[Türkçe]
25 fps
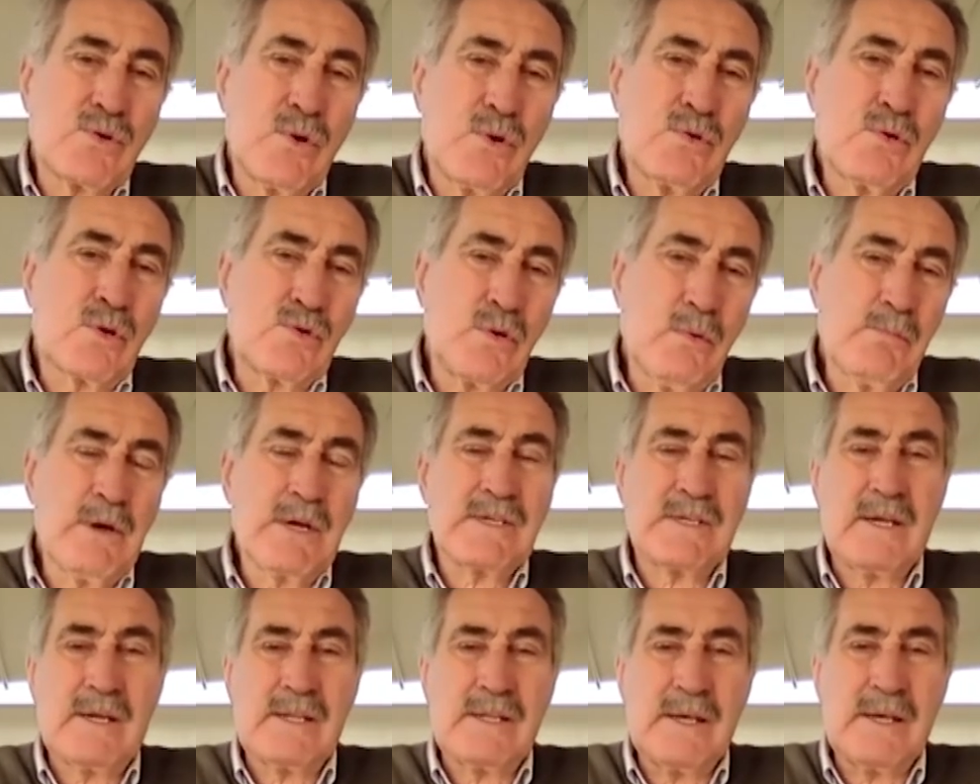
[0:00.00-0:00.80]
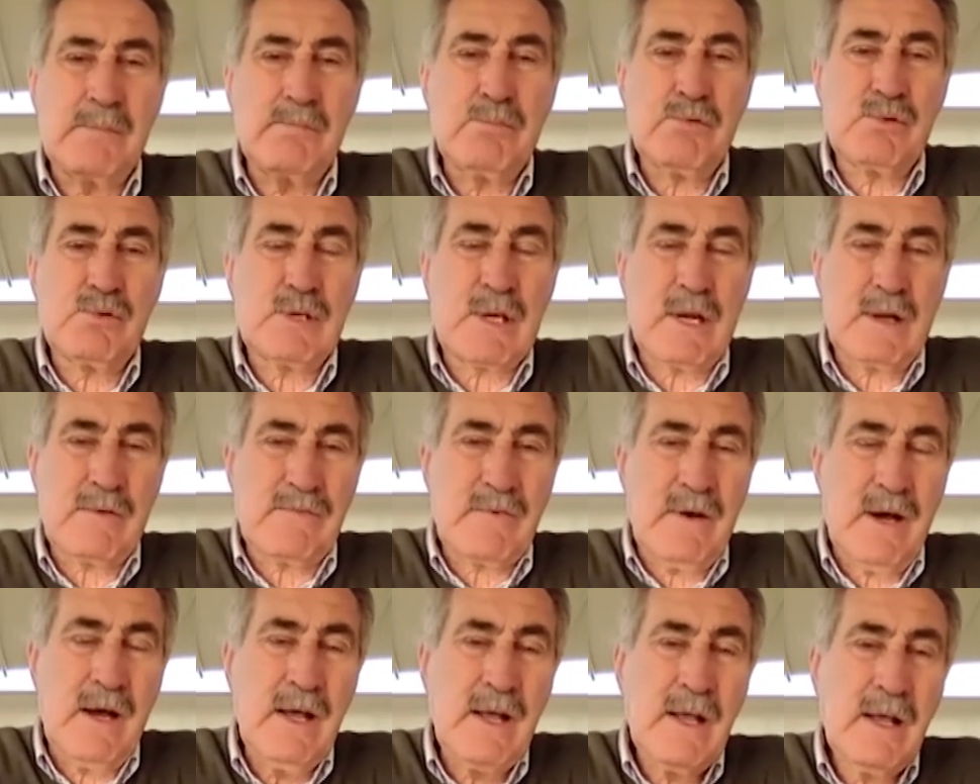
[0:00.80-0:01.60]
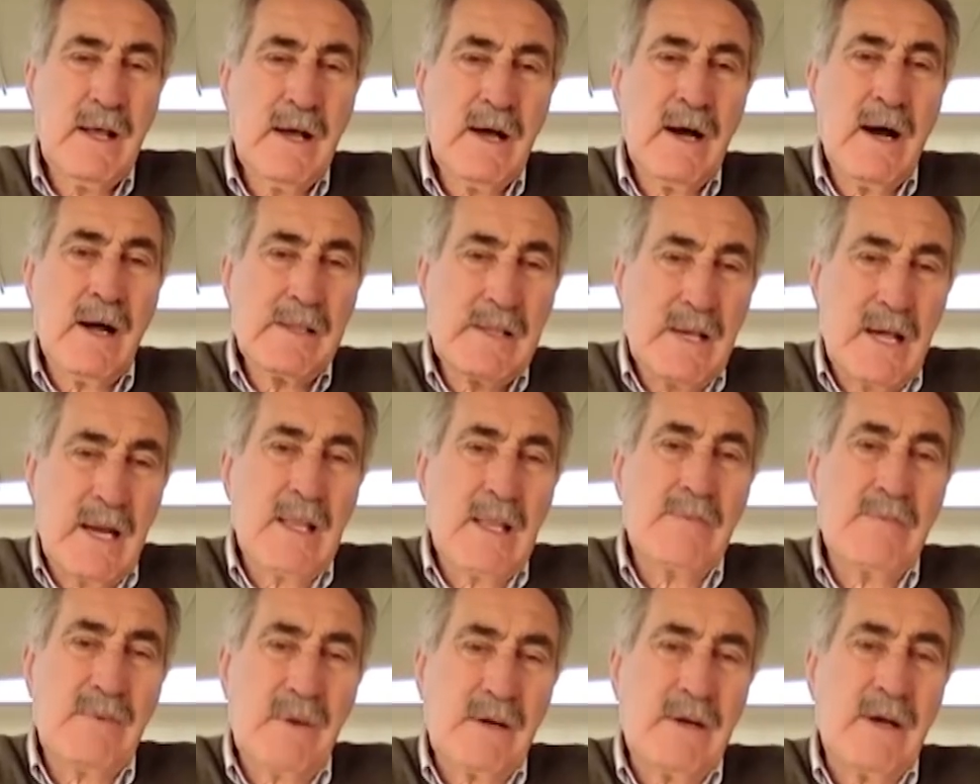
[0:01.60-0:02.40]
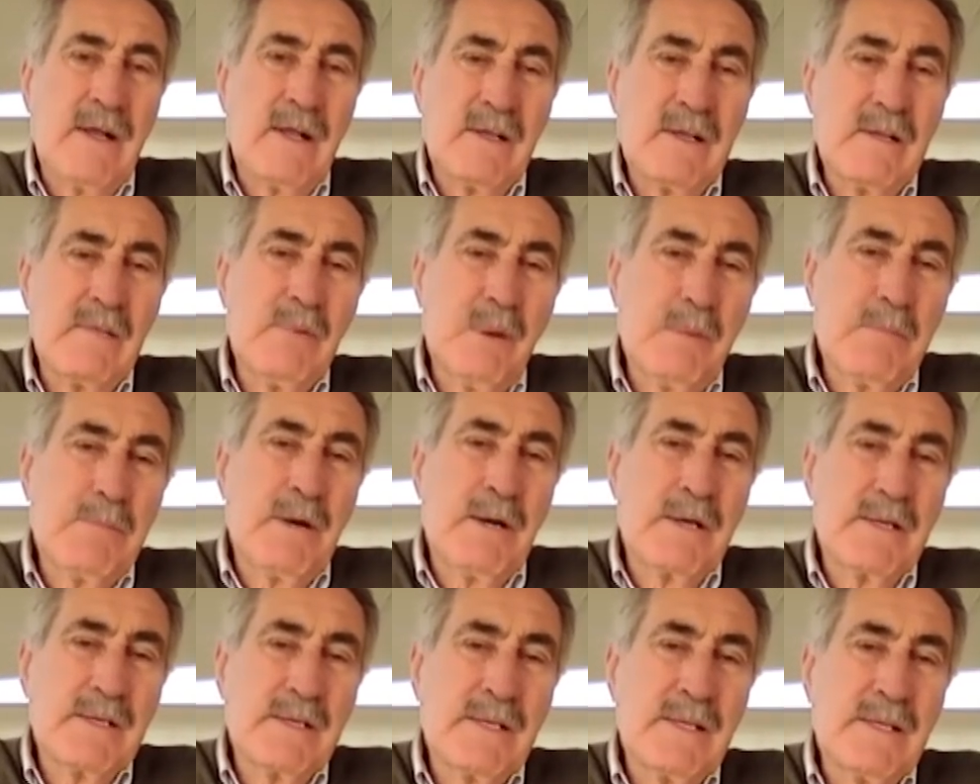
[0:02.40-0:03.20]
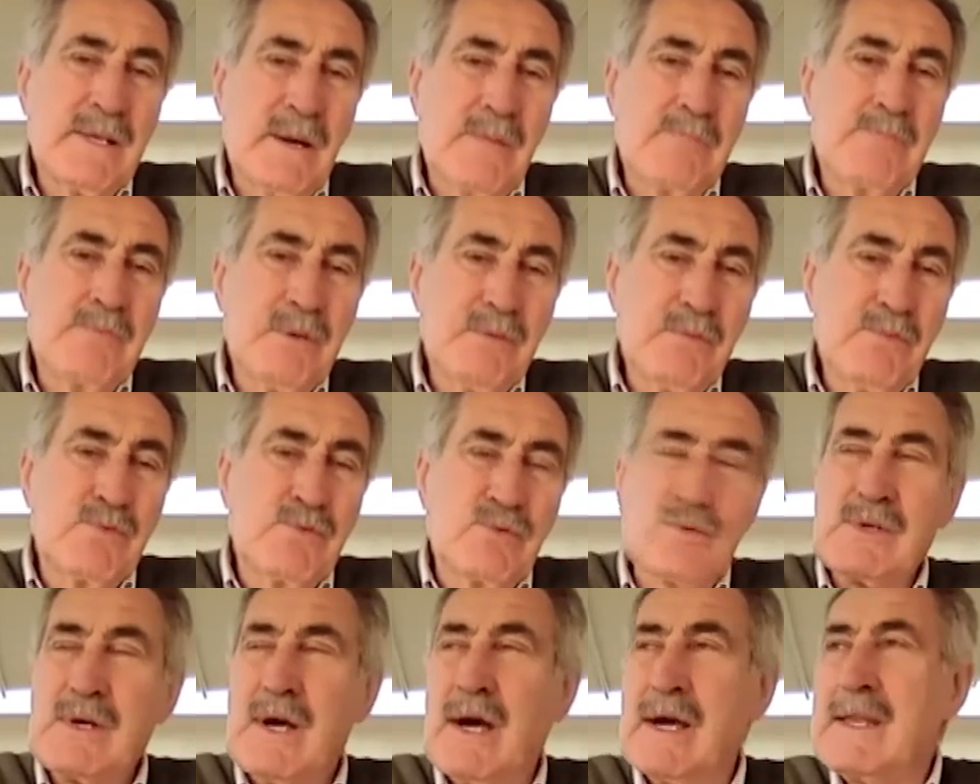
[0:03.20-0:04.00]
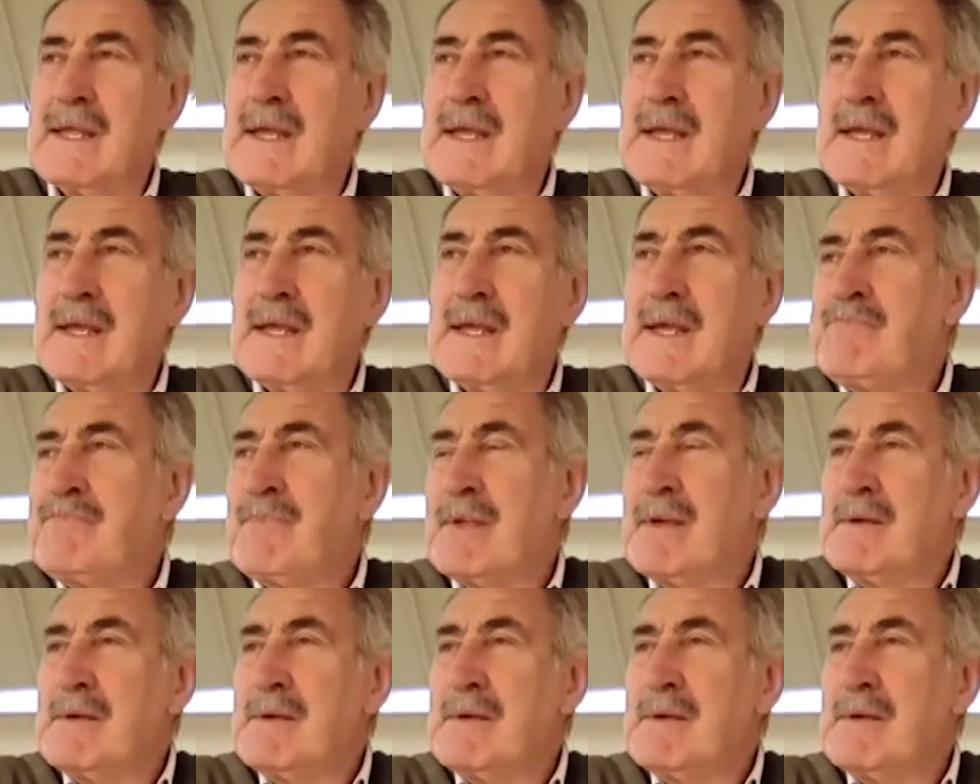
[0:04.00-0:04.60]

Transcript: 14 4-15'lerden bu tarafa Adalet ve Kalkınma Partisi'nin yaptığı budur. Yani